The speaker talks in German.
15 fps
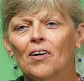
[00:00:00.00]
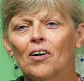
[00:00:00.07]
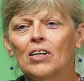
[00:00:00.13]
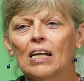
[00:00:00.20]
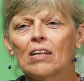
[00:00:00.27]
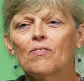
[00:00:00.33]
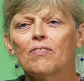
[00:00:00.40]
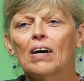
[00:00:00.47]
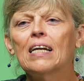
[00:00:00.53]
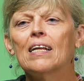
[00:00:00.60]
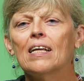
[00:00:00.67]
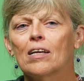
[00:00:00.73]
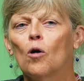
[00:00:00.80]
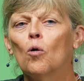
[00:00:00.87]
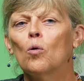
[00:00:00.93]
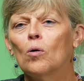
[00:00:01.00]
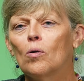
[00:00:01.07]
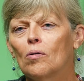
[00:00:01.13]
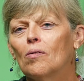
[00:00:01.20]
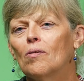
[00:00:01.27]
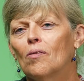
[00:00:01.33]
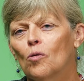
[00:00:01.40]
Und das fand ich auch
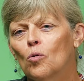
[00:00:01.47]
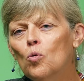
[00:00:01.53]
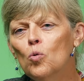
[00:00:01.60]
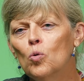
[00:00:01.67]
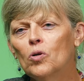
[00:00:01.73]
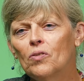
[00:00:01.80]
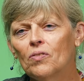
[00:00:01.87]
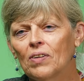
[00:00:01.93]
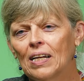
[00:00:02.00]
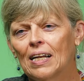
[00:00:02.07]
gut.